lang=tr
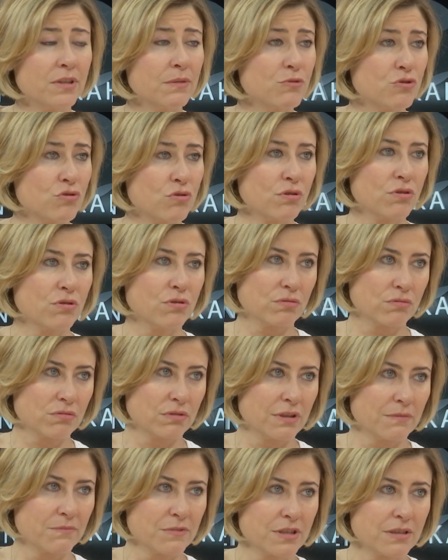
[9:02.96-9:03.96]
tabii çok iyi olur
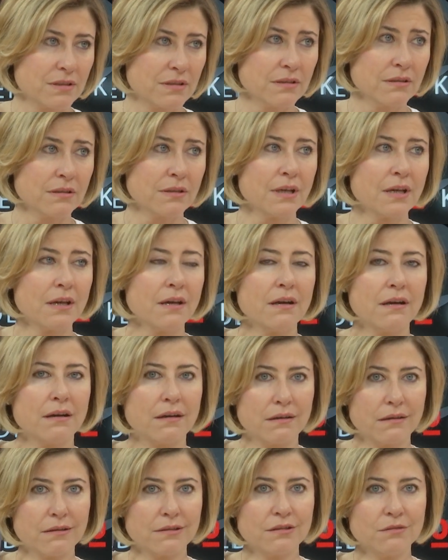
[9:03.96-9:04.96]
demişti.
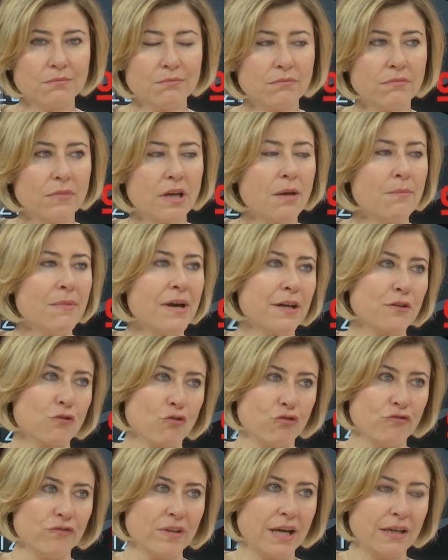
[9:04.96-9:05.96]
Aradım hemen
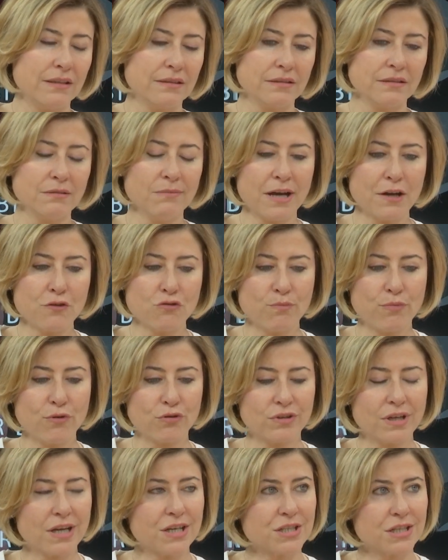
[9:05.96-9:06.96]
gönder dedi. Ben
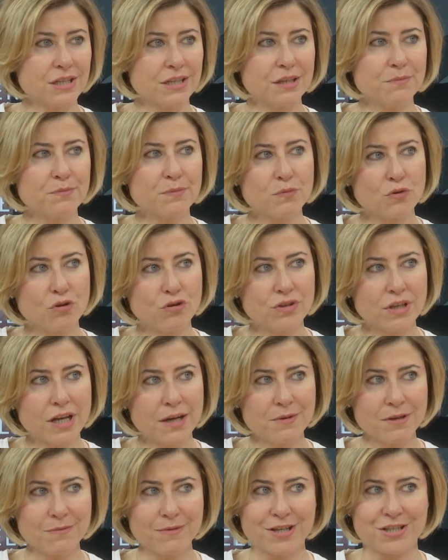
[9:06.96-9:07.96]
röportajları yapıp
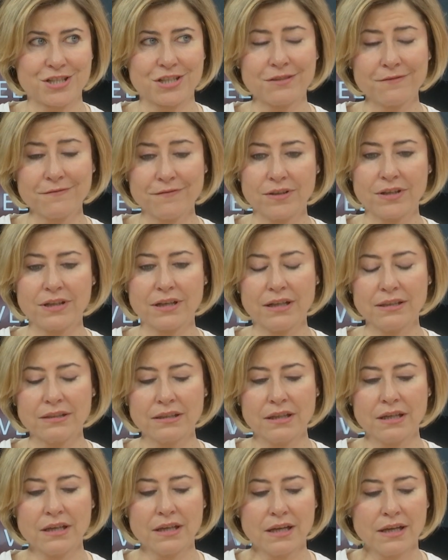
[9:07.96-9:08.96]
göndermeye başladım fakat
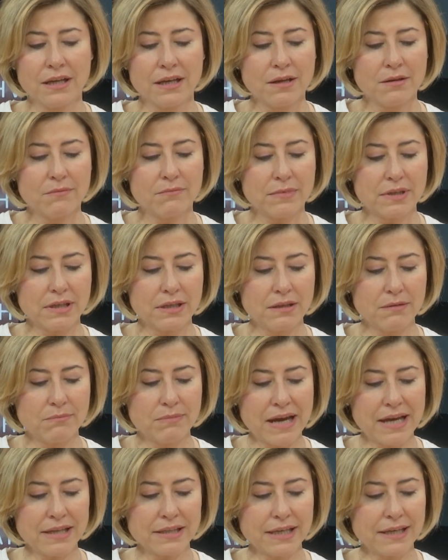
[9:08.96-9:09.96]
e,
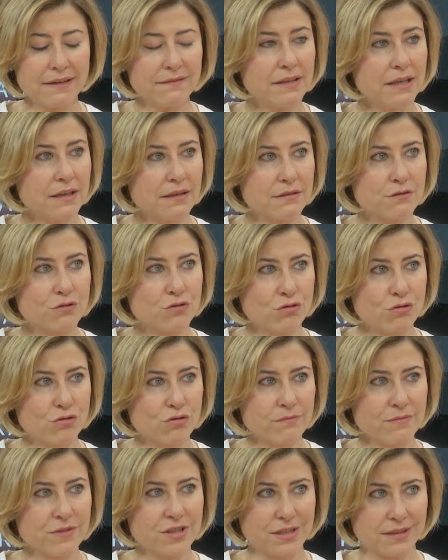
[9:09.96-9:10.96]
ben evde
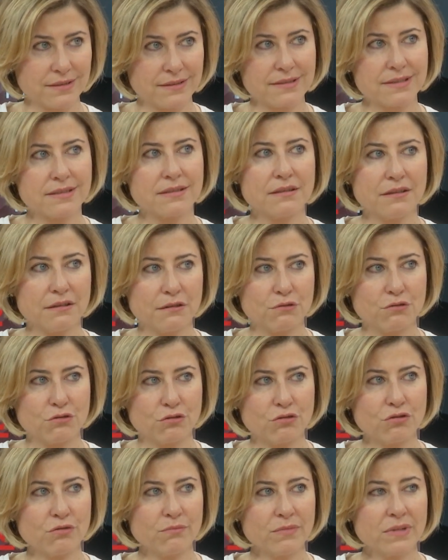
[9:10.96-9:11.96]
yazıyorum çıktısını
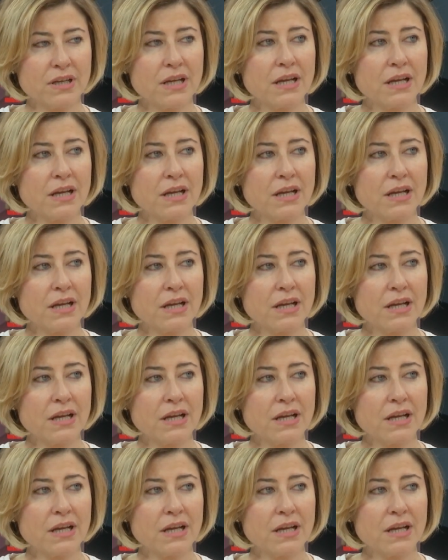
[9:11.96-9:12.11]
alıyorum